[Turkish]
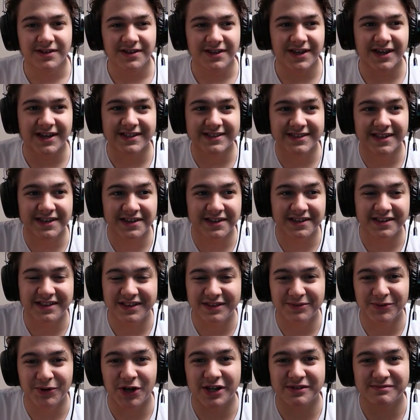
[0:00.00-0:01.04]
Yanına
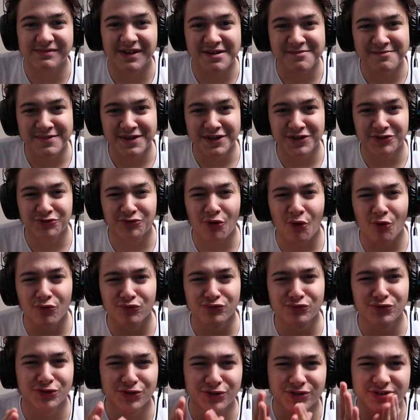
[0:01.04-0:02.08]
gittim öğretmen beni
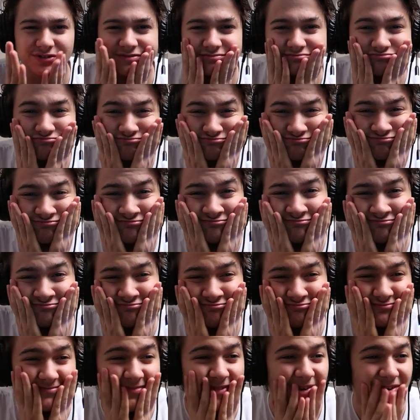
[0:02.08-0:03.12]
dövdü.
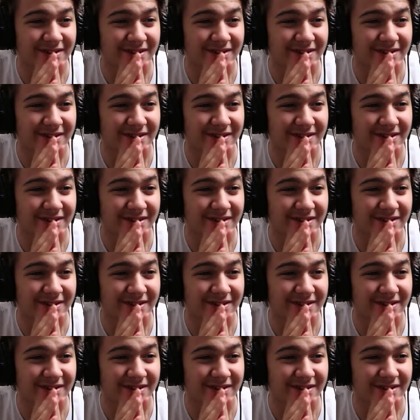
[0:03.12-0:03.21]
Hmm,